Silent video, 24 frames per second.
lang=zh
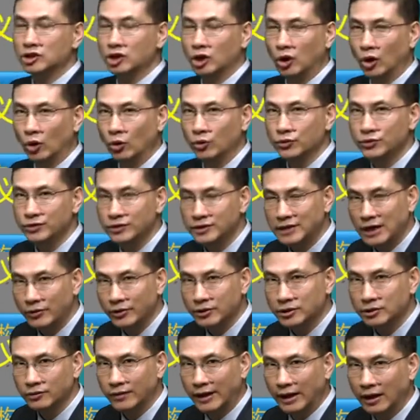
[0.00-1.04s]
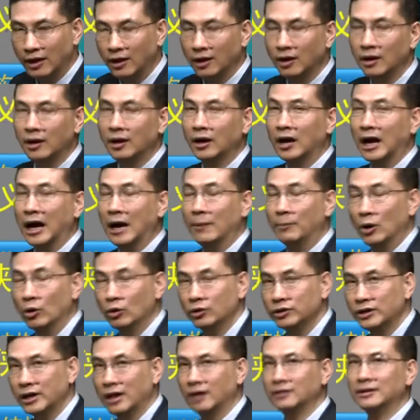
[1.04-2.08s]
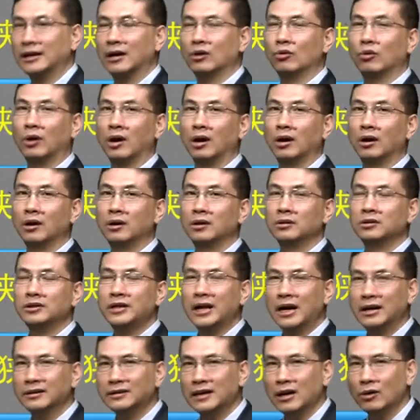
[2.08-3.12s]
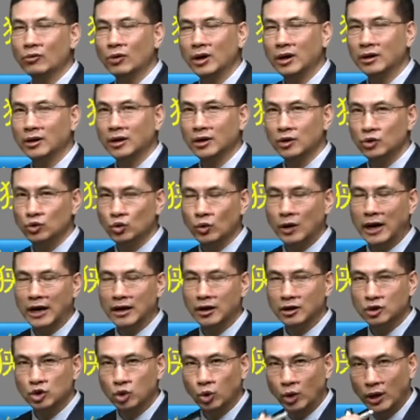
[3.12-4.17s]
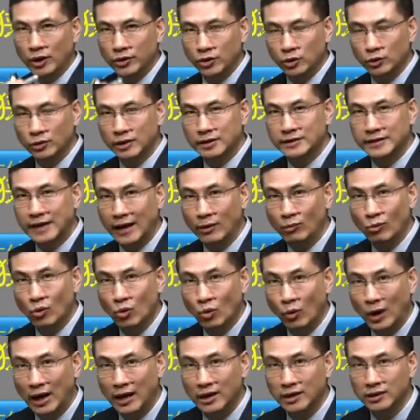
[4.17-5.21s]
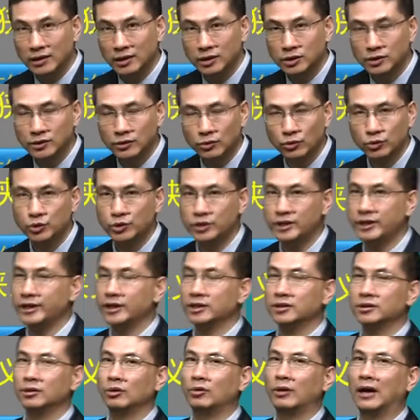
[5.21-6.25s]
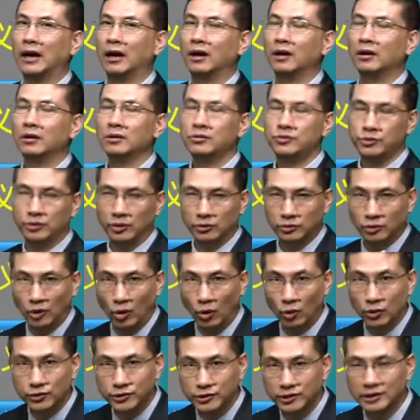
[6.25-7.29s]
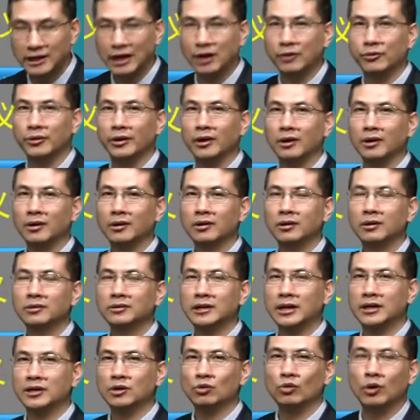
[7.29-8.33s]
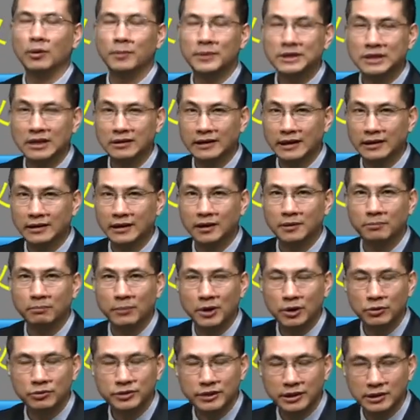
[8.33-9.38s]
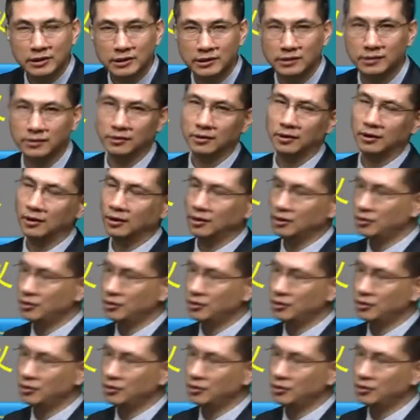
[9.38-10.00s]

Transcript: 筹资战略之外，还包括第二大块。第二大块呢，如果按照传统的财务管理的思路去解释的话，就叫投资战略。但是我们教材呢没有这个词，